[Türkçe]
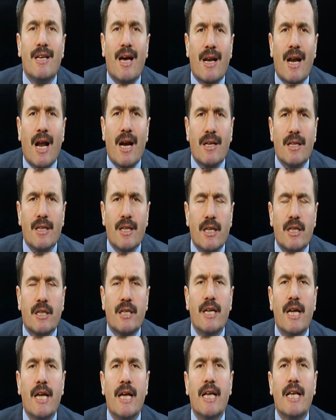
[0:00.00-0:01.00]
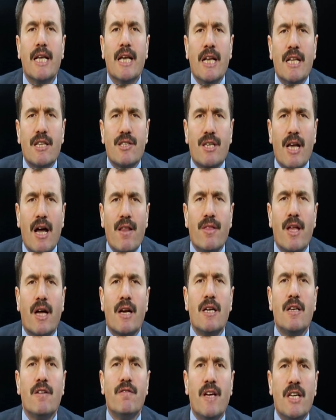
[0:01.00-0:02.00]
yararlılık
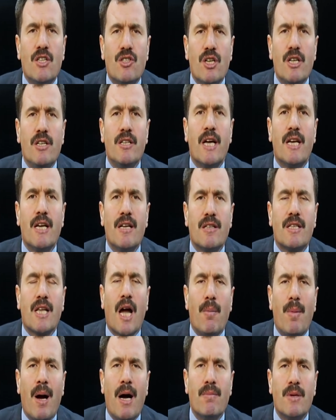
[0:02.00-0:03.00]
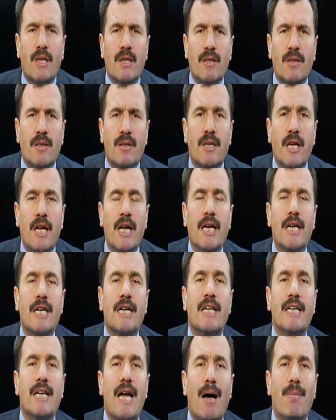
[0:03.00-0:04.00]
insanların ve cinlerin tamamının
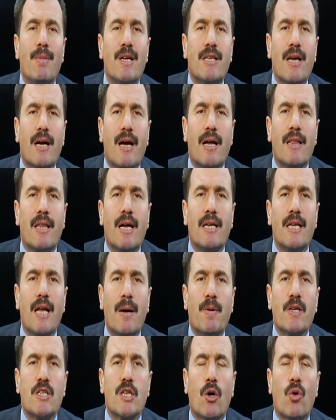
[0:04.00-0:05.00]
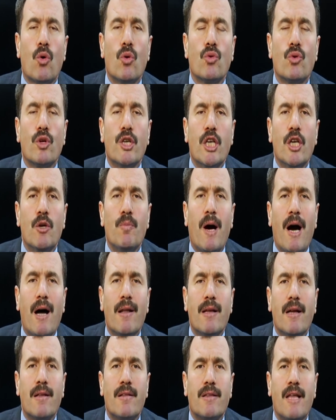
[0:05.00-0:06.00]
kıyamete kadar yapacak olduğu
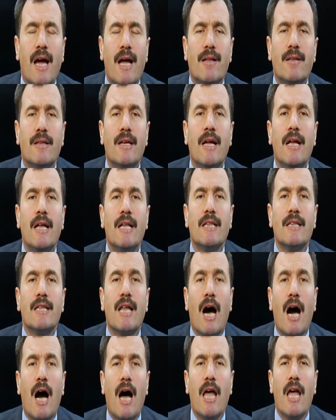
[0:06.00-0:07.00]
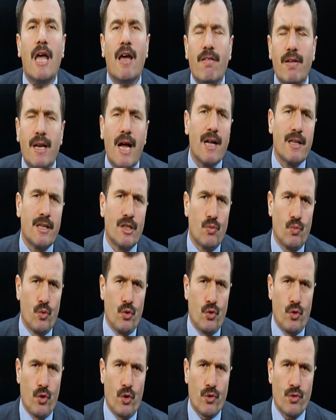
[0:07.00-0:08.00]
ibadetten daha evladır
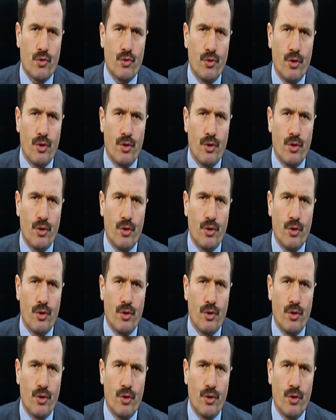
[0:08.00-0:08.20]
buyuruyor.